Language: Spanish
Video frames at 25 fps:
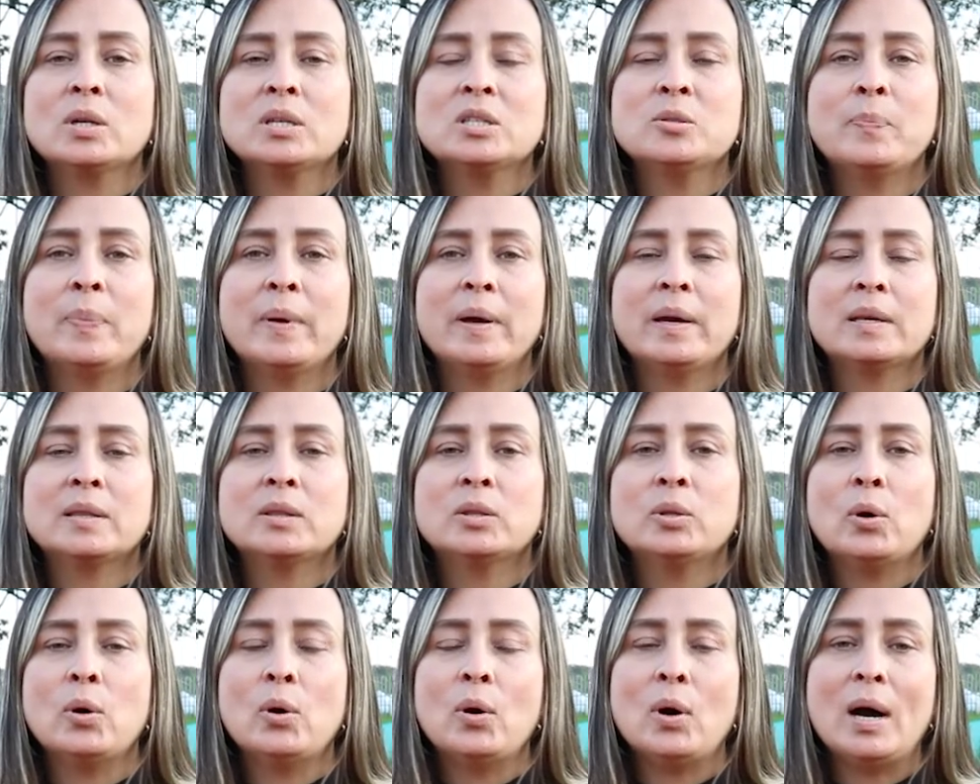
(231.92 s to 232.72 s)

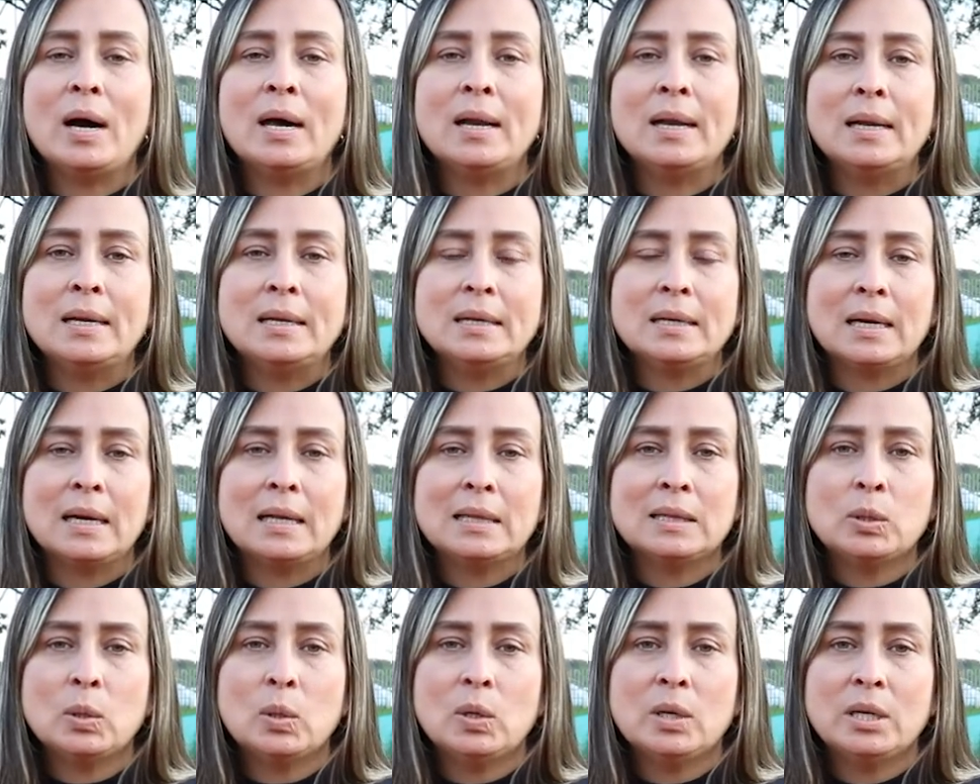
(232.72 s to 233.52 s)
respecto a la Liga
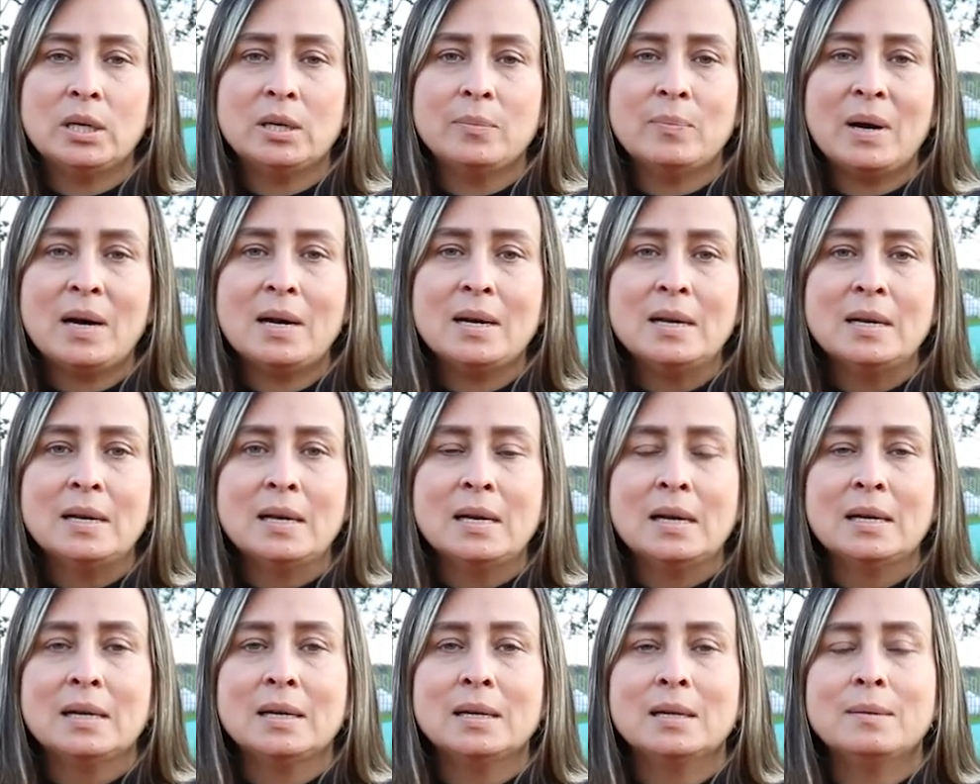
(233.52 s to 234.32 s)
del Tolima,
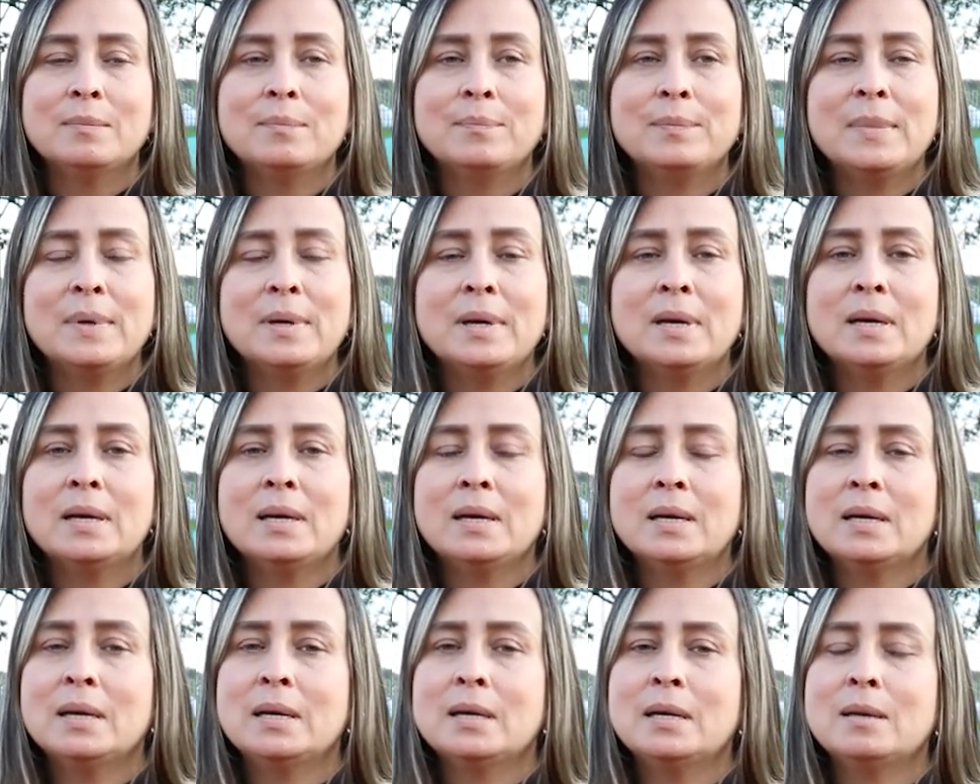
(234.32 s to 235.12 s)

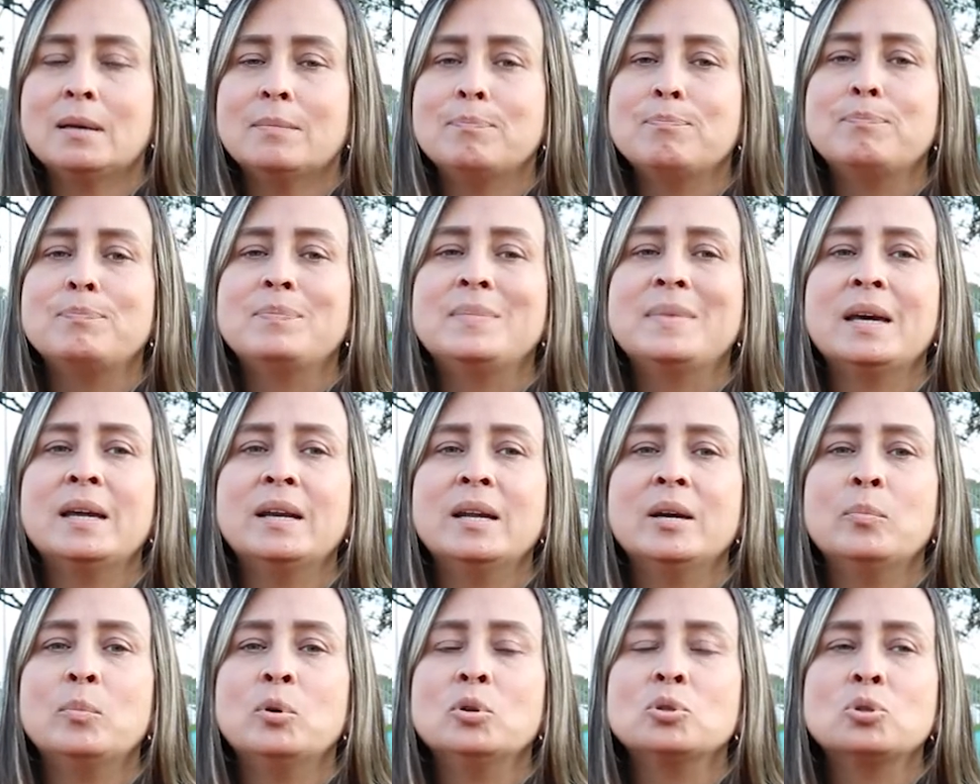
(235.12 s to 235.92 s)
eh,
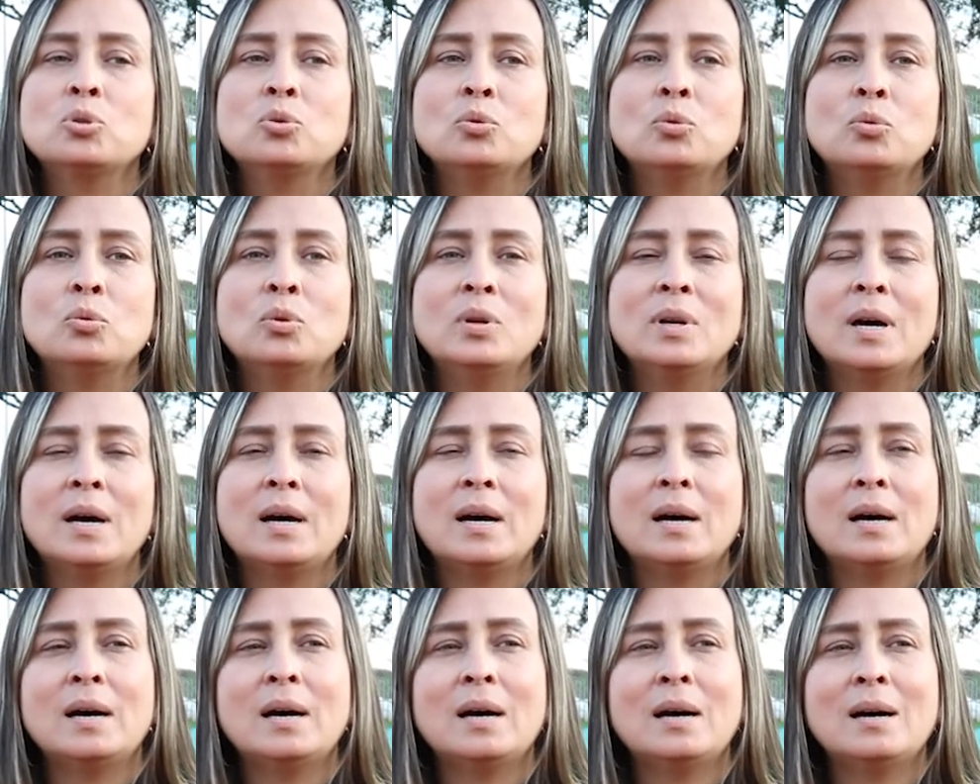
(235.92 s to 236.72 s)
tenemos
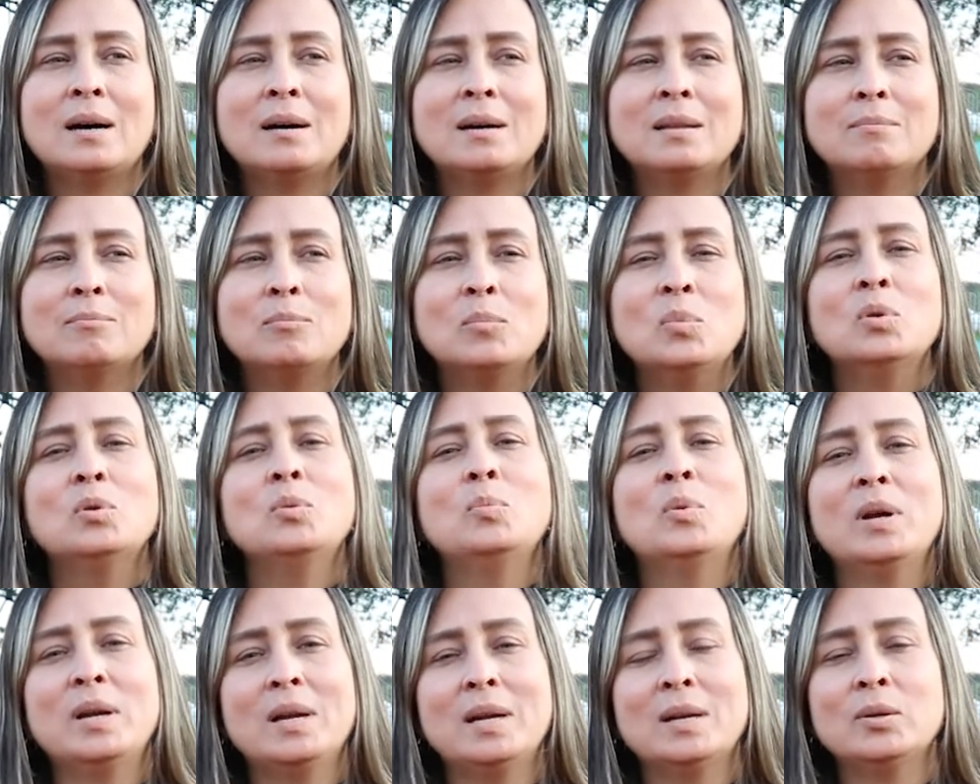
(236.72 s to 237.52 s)
una
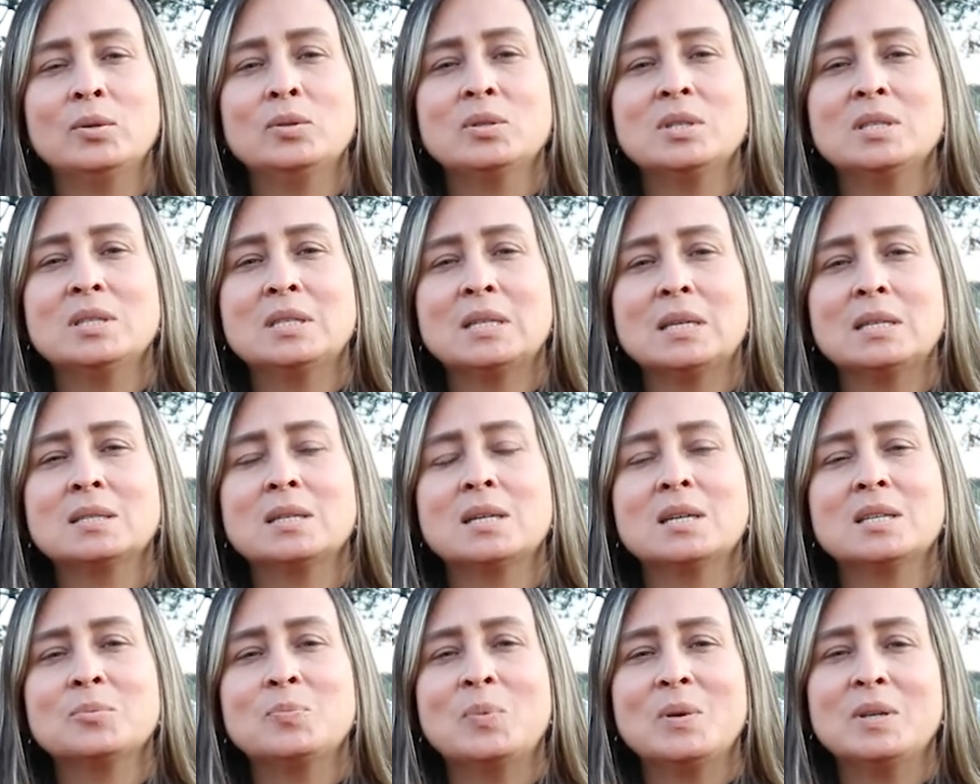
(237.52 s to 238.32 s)
muy buena noticia, es
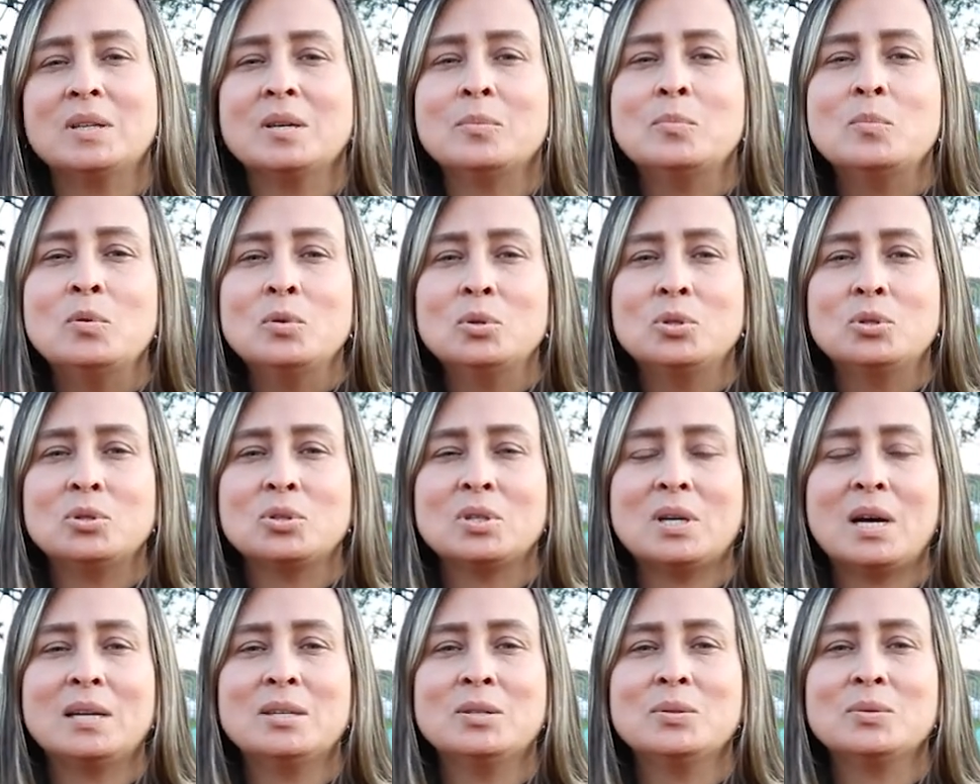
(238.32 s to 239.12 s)
que después de
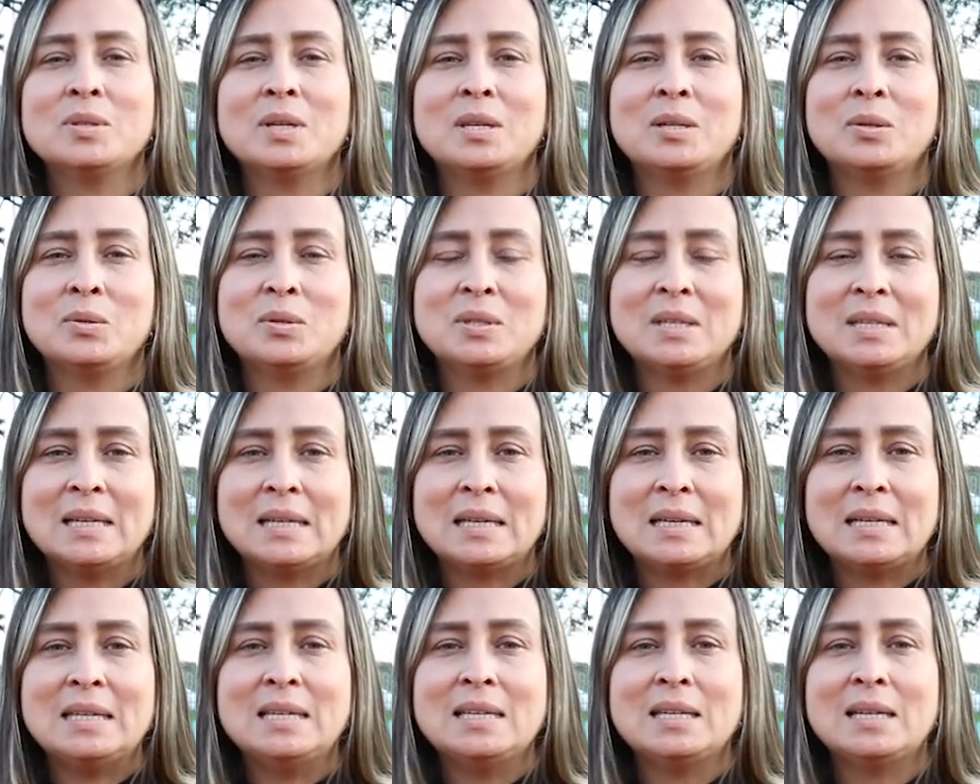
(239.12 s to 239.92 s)
muchos años de no
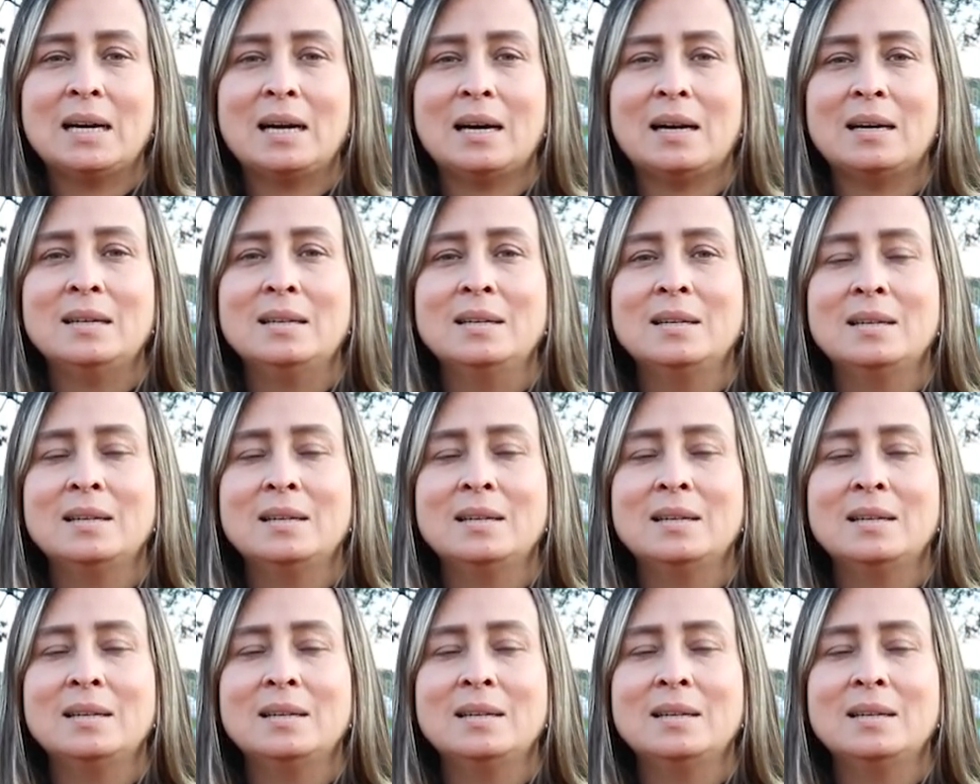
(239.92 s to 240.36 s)
tener liga,